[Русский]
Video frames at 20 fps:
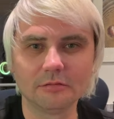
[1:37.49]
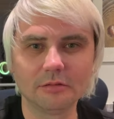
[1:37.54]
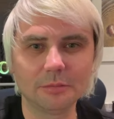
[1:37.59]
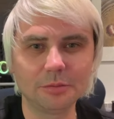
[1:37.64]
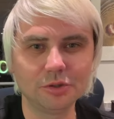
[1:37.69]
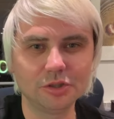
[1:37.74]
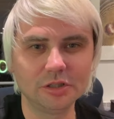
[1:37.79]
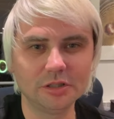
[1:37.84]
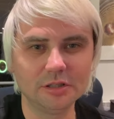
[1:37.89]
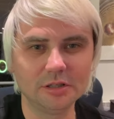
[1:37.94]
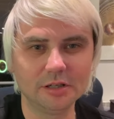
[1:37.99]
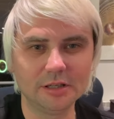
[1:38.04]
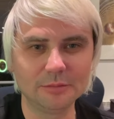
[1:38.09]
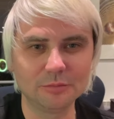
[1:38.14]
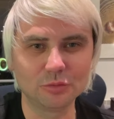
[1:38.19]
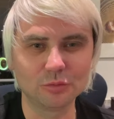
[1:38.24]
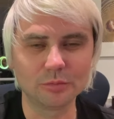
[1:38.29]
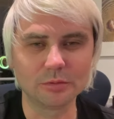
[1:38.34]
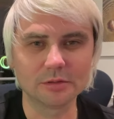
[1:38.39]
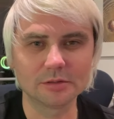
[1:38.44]
вообще
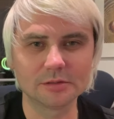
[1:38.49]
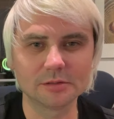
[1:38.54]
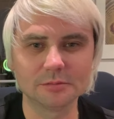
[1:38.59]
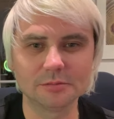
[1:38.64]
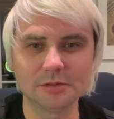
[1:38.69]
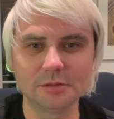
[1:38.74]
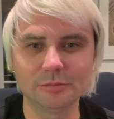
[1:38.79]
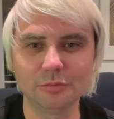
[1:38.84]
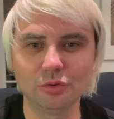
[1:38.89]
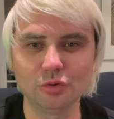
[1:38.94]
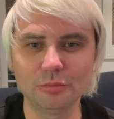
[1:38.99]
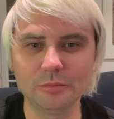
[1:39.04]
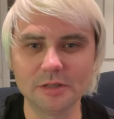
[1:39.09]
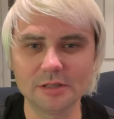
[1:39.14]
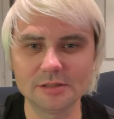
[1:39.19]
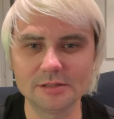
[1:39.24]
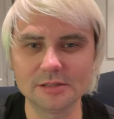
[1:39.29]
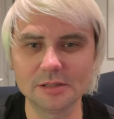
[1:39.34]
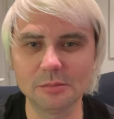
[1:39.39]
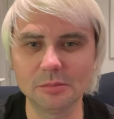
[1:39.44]
никаким образом. Тем более у
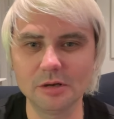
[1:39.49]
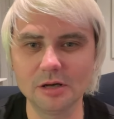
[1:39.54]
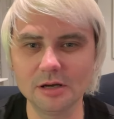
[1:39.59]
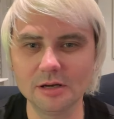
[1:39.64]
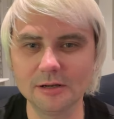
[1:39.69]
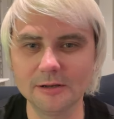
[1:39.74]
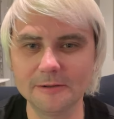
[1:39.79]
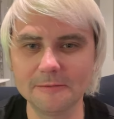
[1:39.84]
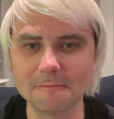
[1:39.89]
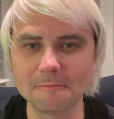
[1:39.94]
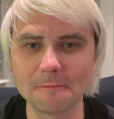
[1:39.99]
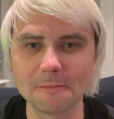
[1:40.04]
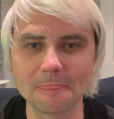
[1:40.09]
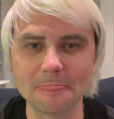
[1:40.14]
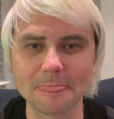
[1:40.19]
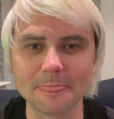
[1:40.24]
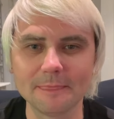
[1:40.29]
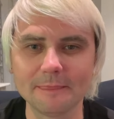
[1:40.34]
меня собака,